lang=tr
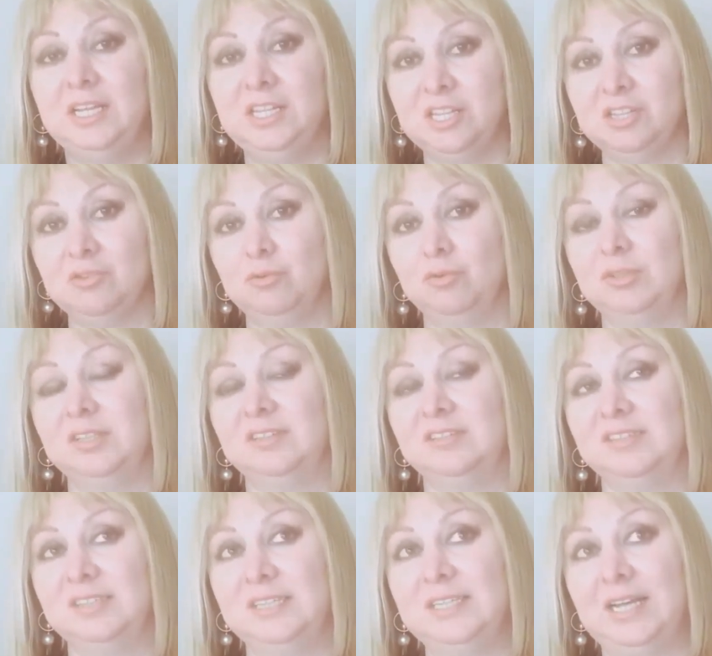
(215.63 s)
İş
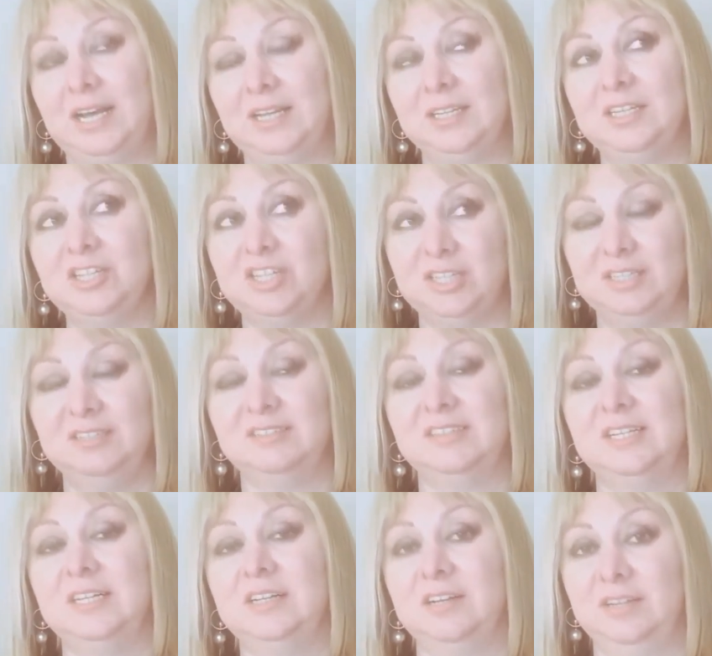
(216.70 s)
noktasında yani
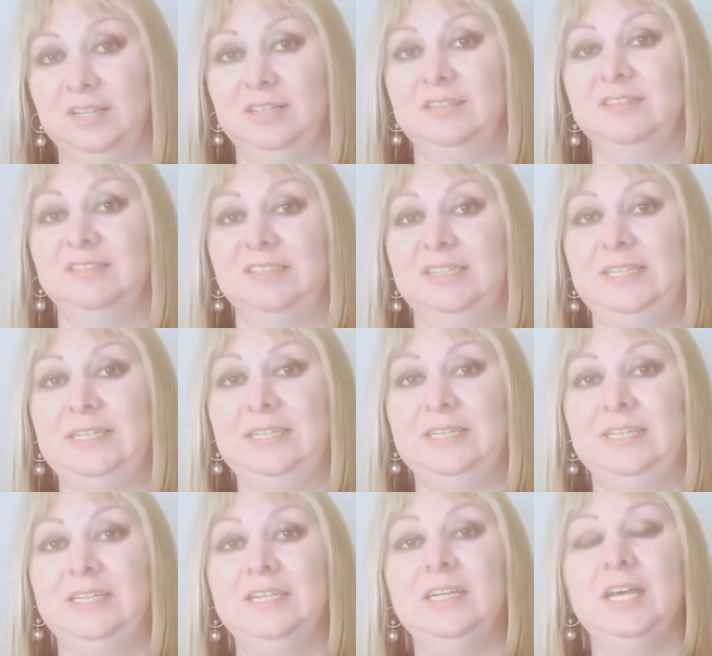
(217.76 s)
işinizle, kariyerinizle
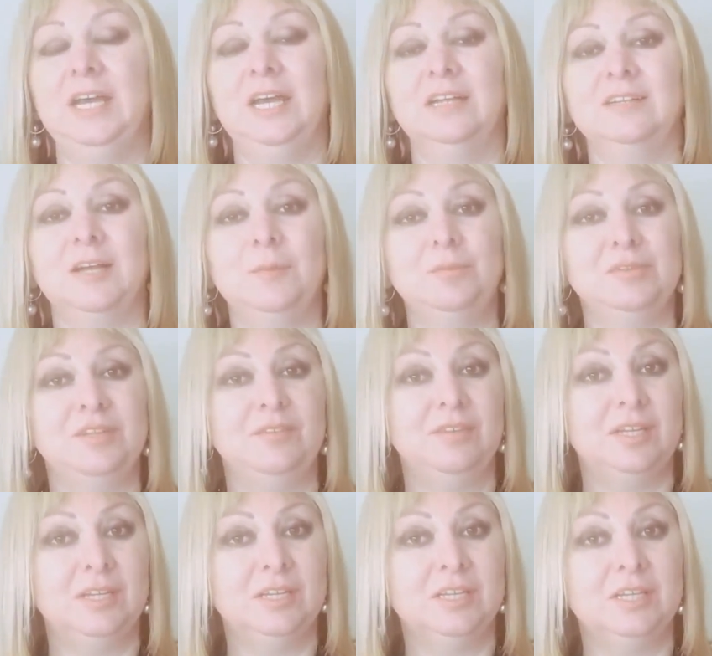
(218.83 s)
ilgili top
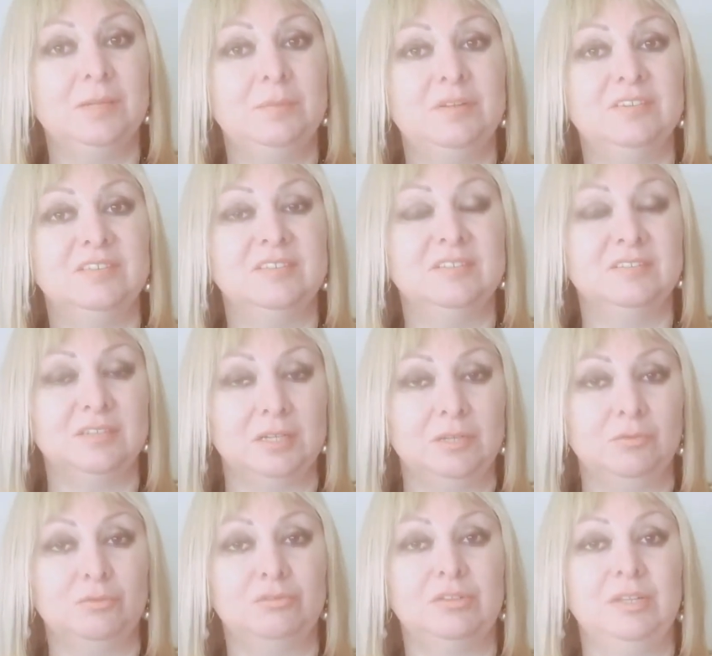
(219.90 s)
seviyeye girebilirsiniz.
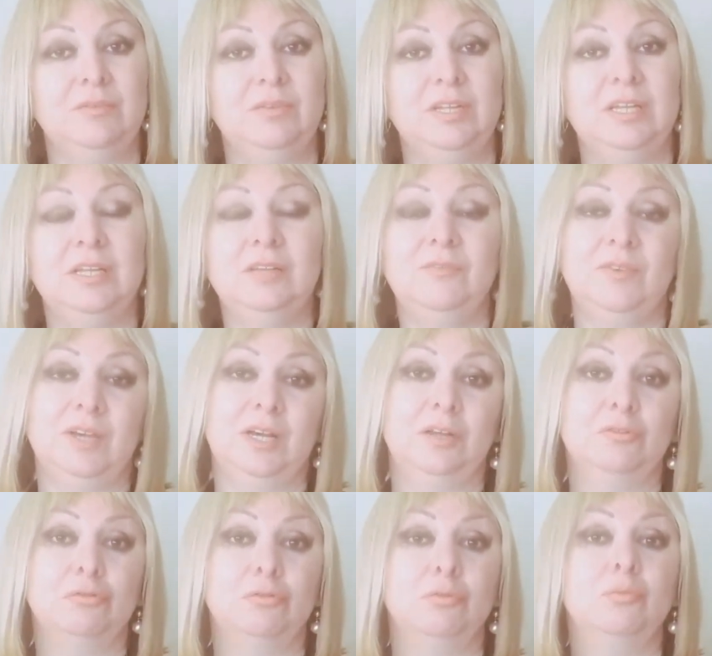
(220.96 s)
En üst seviyeye
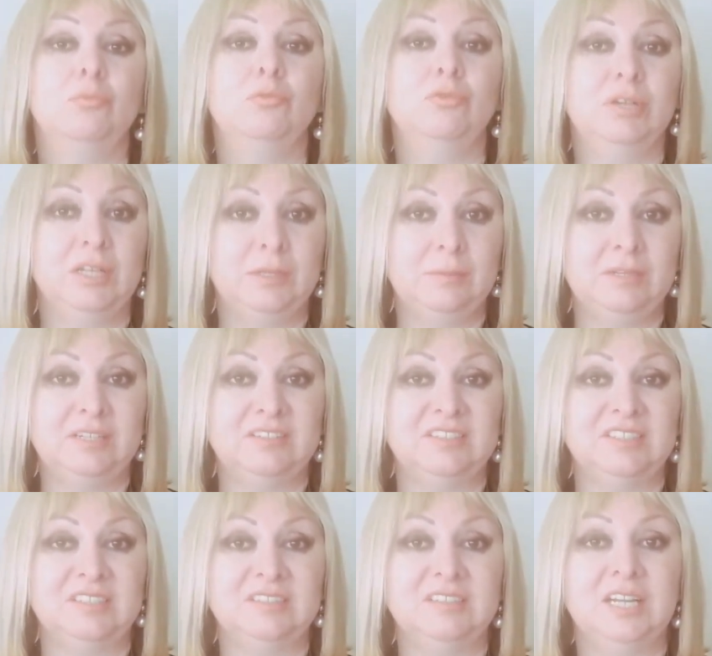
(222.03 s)
veya sorumluluk
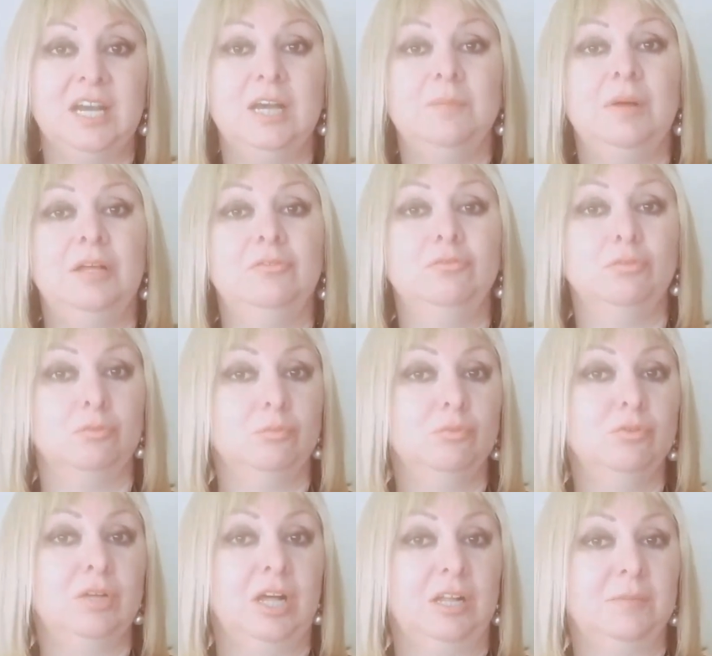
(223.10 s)
alabilirsiniz. Ben
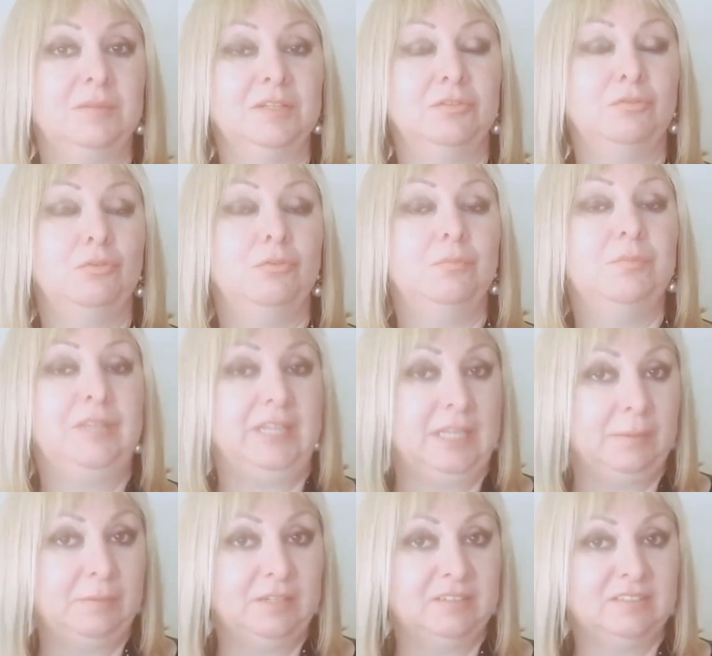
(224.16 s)
sorumluluk almak istiyorum
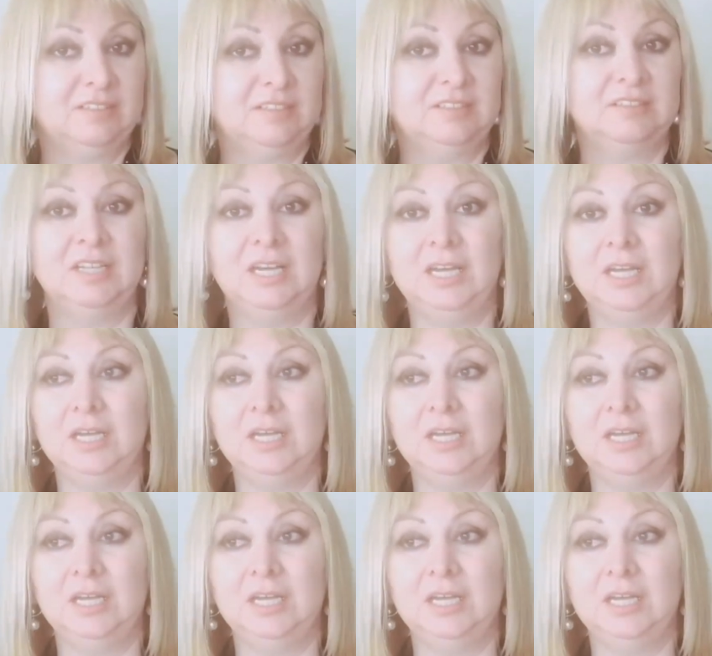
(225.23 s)
diyebilirsiniz